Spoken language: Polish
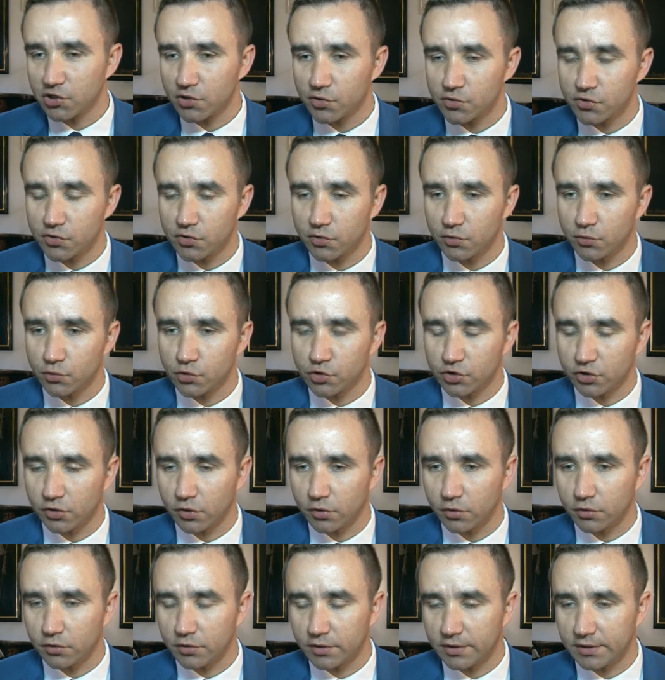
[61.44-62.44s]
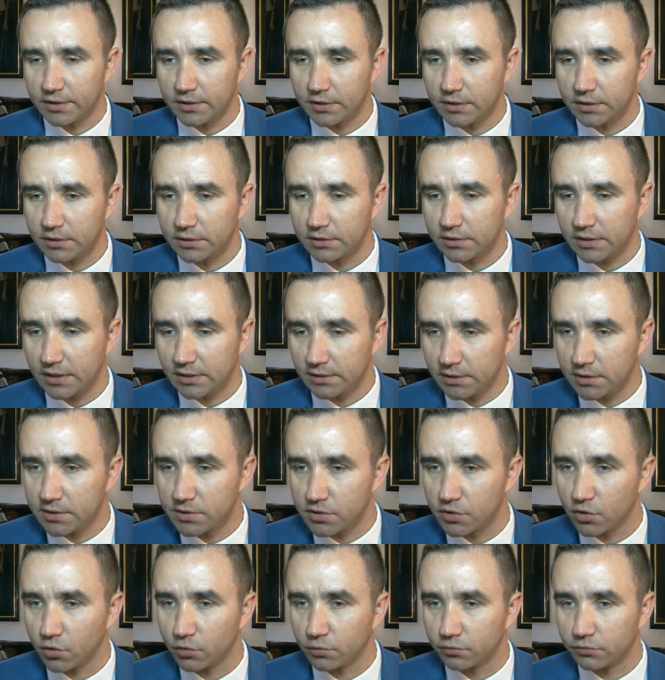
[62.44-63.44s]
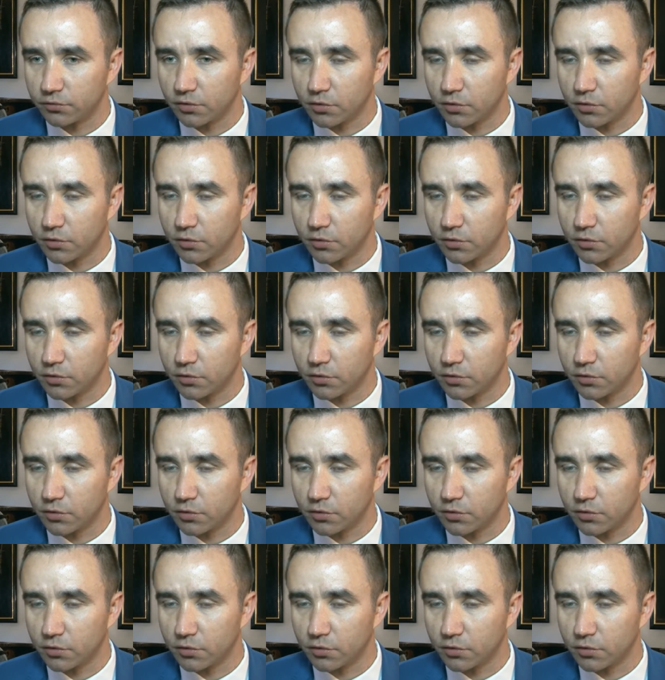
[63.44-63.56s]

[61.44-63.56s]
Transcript: jest już to e, tradycją.